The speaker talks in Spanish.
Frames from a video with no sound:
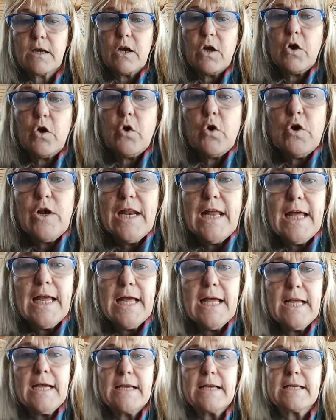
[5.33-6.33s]

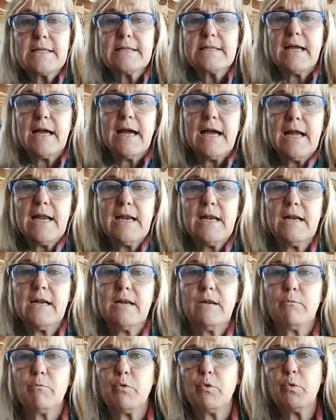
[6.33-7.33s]
Hola, ¿qué
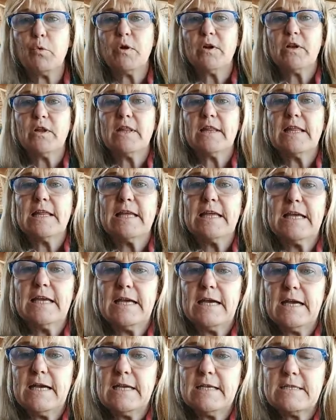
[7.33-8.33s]
tal? Muy buenos
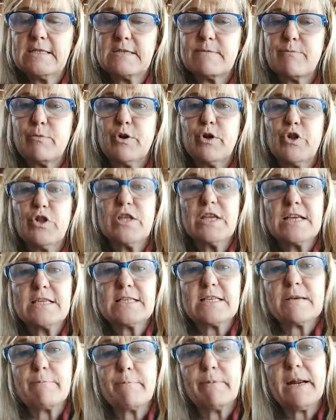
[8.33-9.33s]
días. Buenos días,
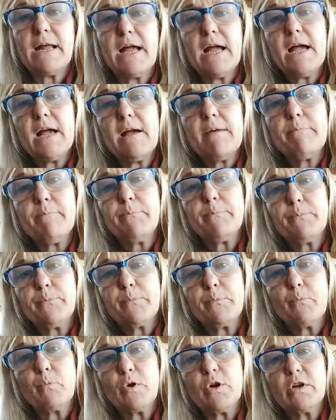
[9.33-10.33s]
CEPRAM.
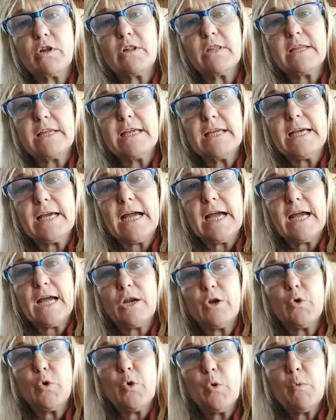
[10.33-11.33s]
Buenos días,
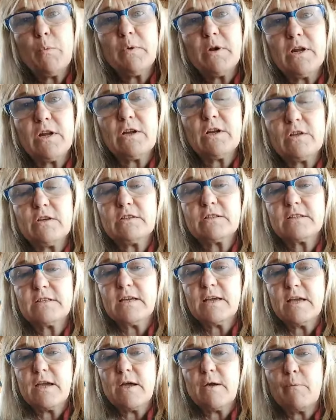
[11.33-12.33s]
alumnas.
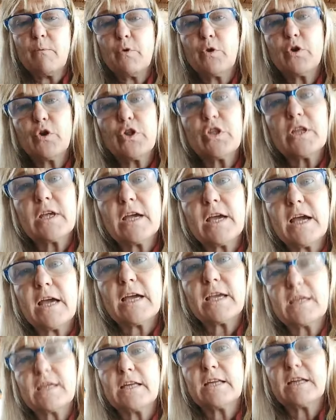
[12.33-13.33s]
Buenos días a
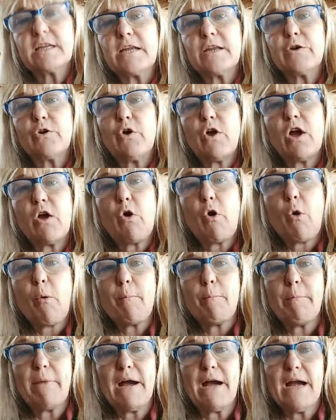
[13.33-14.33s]
quienes nos
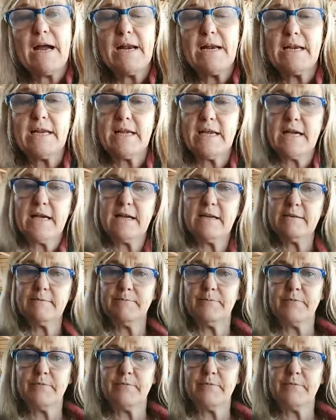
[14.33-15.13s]
acompañan.